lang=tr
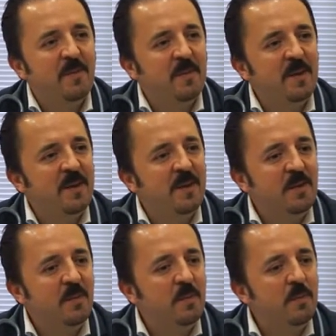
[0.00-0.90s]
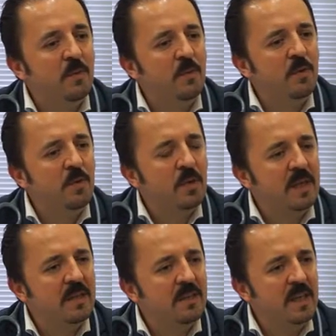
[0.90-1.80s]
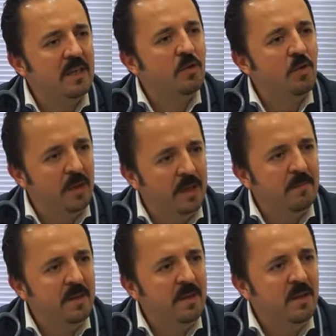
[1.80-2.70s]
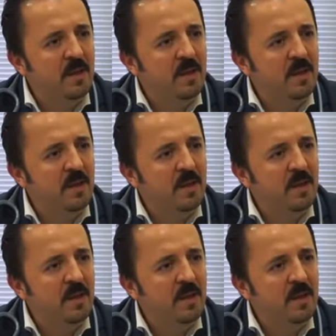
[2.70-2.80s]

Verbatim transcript: Ee, bu alışkanlık önemli.